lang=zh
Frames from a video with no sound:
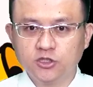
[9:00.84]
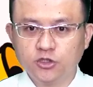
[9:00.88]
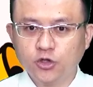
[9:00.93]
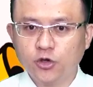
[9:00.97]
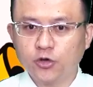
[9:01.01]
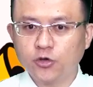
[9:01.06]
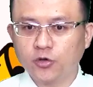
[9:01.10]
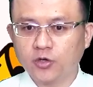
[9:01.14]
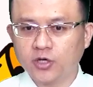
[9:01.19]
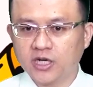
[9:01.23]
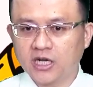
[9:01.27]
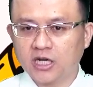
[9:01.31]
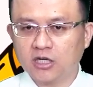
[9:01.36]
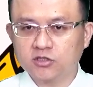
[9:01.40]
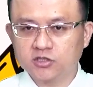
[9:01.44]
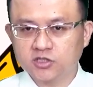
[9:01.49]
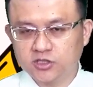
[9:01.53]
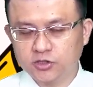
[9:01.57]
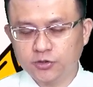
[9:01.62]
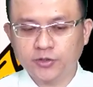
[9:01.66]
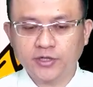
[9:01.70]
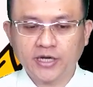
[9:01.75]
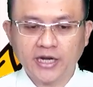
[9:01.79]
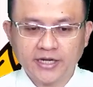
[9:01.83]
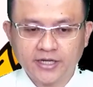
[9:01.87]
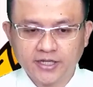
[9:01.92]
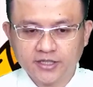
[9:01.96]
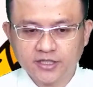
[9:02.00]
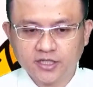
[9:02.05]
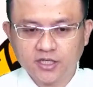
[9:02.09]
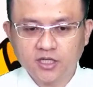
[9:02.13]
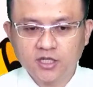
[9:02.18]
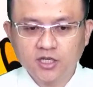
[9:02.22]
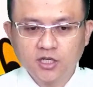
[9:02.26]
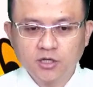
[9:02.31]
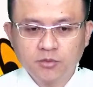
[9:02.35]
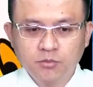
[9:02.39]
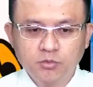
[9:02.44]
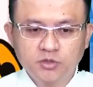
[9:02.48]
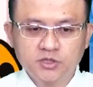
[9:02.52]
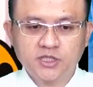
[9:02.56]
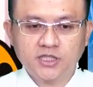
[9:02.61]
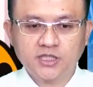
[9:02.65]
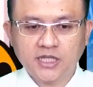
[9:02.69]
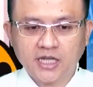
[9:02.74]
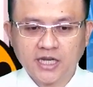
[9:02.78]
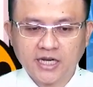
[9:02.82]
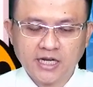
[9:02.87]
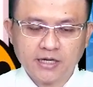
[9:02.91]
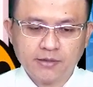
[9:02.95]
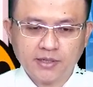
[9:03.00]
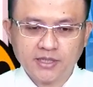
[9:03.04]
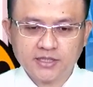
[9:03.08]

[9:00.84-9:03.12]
又有高值率概念的。目前来看的话，